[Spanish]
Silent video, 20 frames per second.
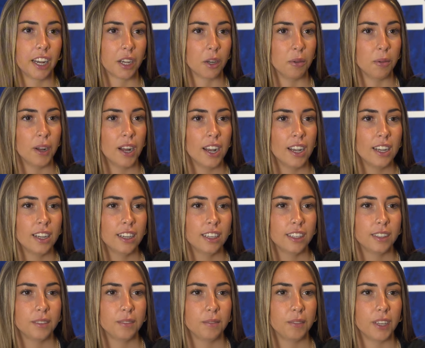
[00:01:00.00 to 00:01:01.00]
rival,
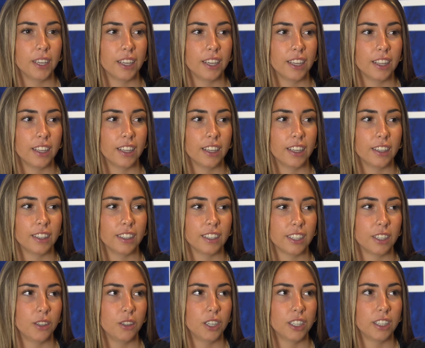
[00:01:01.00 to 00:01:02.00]

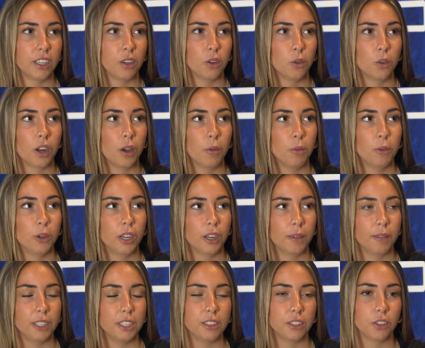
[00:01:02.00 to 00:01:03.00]
creo que tengo una
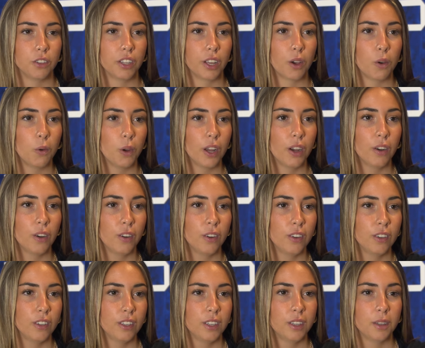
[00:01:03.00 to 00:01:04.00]
buena visión de
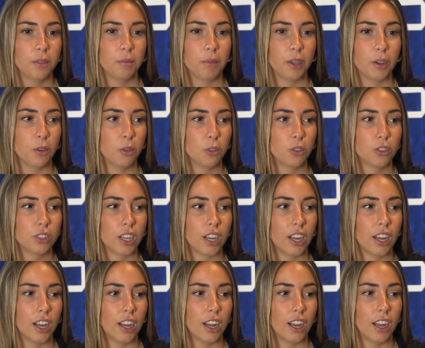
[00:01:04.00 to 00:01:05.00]
juego, me
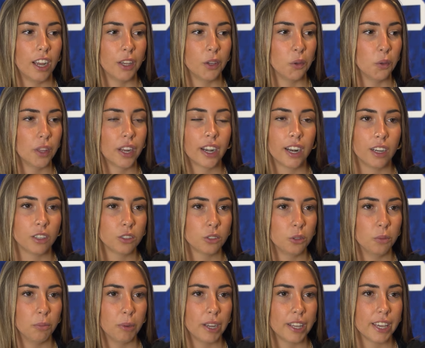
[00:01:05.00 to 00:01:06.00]
gusta ayudar a las
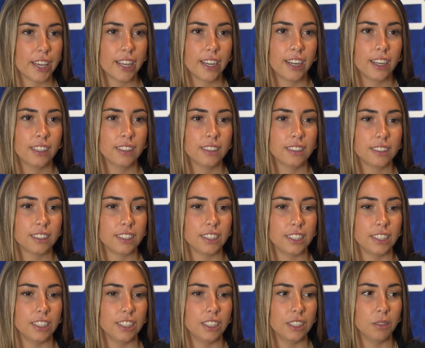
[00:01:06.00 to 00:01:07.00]
compañeras
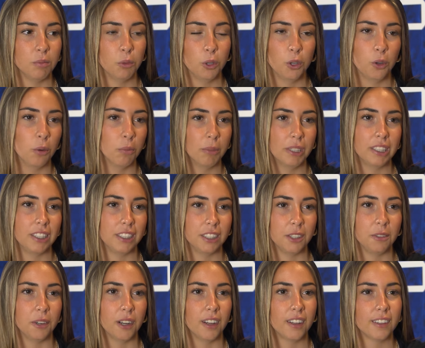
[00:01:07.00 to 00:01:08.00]
y muy
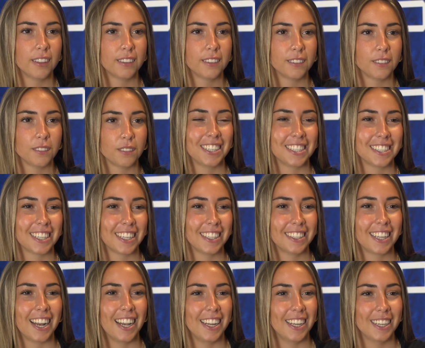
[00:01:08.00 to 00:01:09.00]
competitiva.
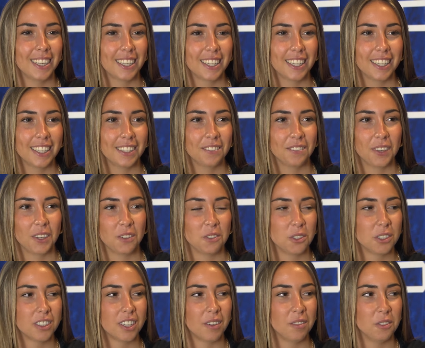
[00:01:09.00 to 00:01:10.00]
Bastante alegre, me
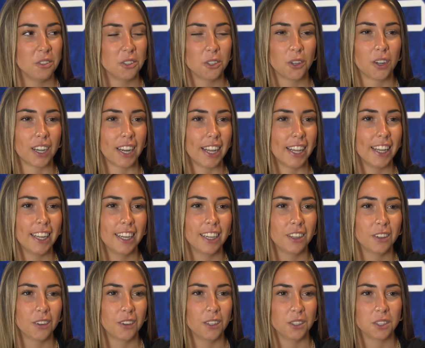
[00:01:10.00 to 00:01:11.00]
gusta mucho
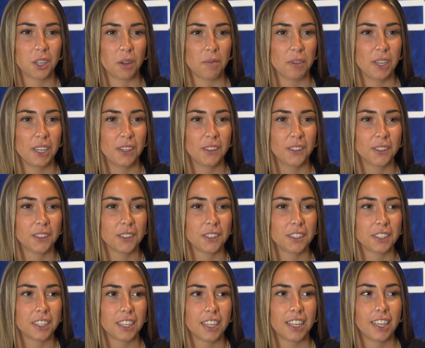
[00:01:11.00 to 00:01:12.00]
reír con los
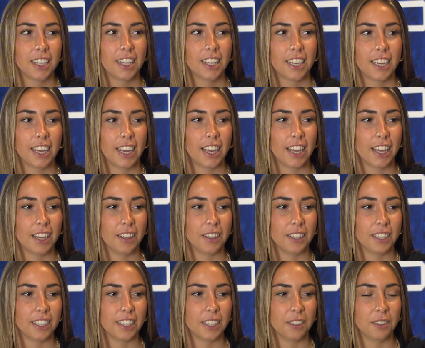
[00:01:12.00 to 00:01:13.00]
amigos,
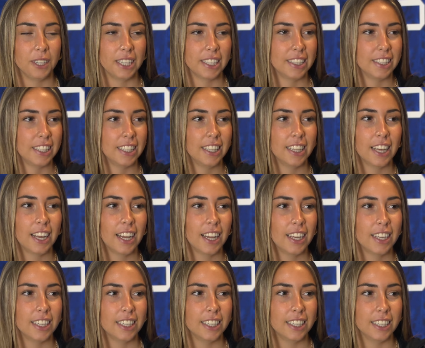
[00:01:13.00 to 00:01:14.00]
eh,
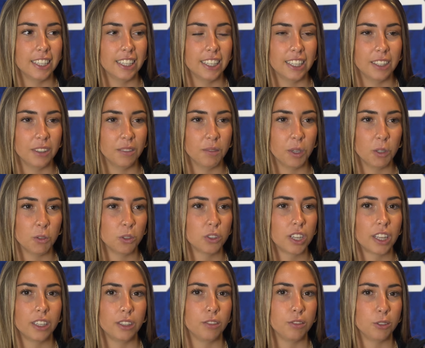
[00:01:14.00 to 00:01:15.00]
divertida y me
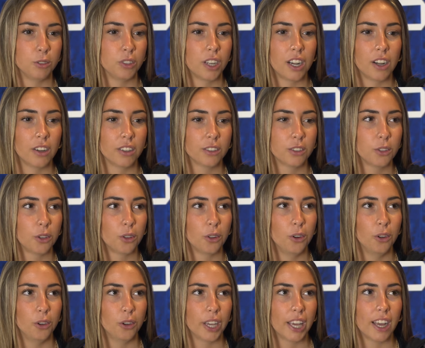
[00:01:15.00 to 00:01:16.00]
gusta disfrutar
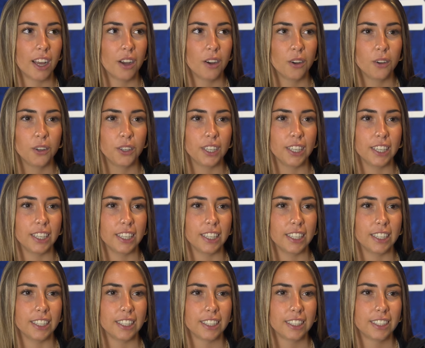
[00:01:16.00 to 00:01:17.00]
todo lo que hago
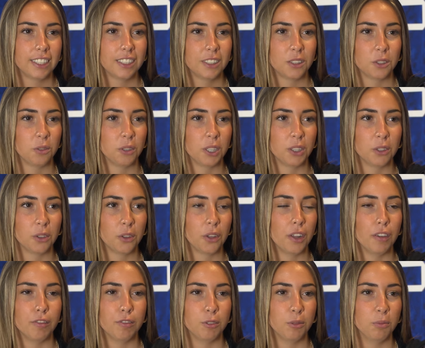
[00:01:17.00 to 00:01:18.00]
y sobre todo
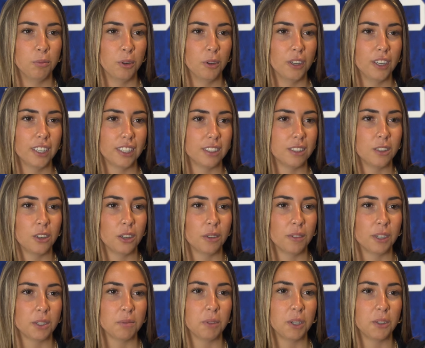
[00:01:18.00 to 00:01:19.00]
del fútbol, que es lo que
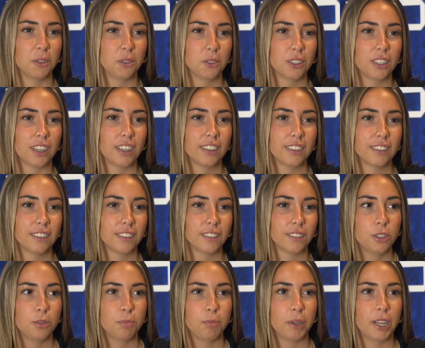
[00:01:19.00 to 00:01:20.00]
más me gusta.
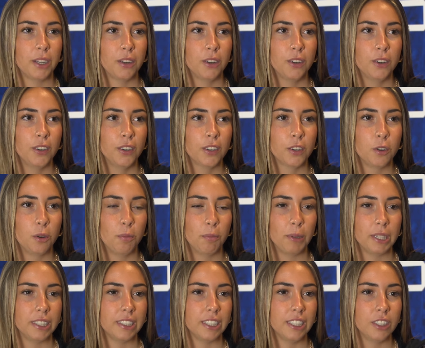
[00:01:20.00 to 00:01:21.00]
Espero
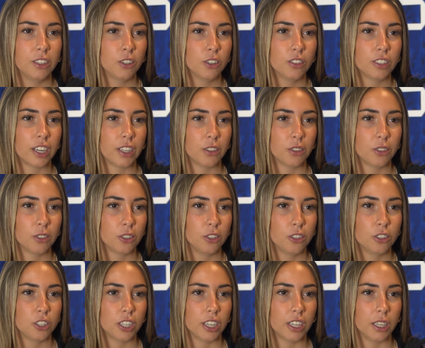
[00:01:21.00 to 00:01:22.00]
competir contra todos
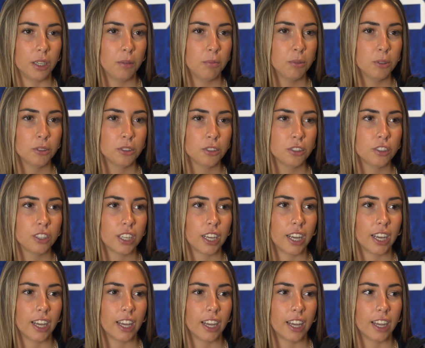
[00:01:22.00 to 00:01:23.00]
los equipos.
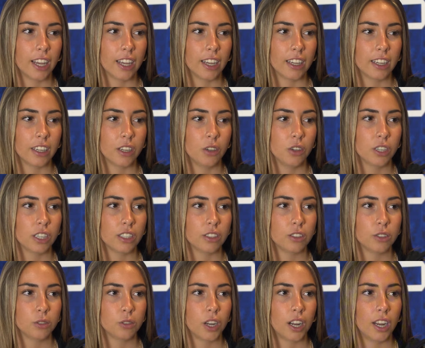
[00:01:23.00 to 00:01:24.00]
Eh, creo que
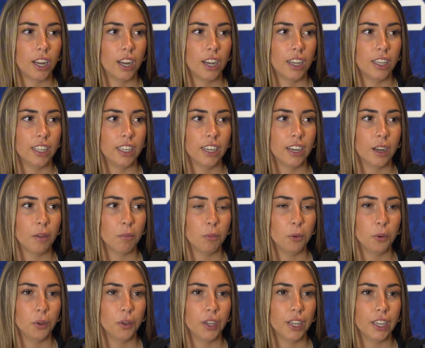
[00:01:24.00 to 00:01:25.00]
es una liga
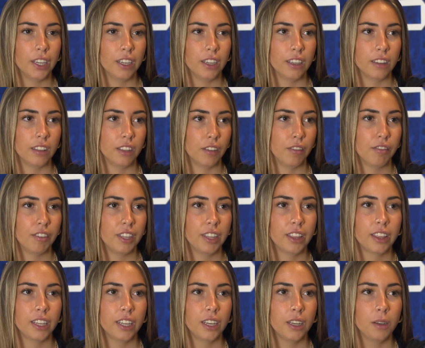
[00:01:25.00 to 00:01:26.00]
muy
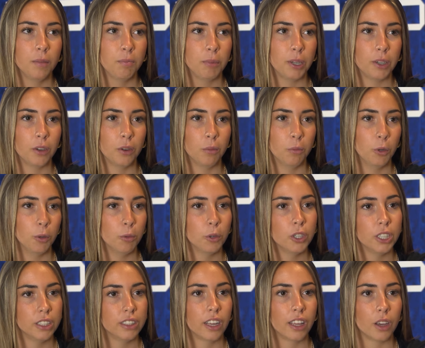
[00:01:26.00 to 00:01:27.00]
difícil, pero muy
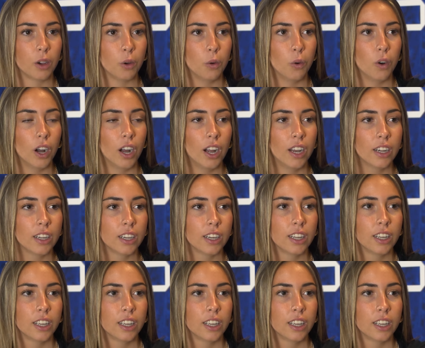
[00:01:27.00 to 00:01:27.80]
bonita de jugar.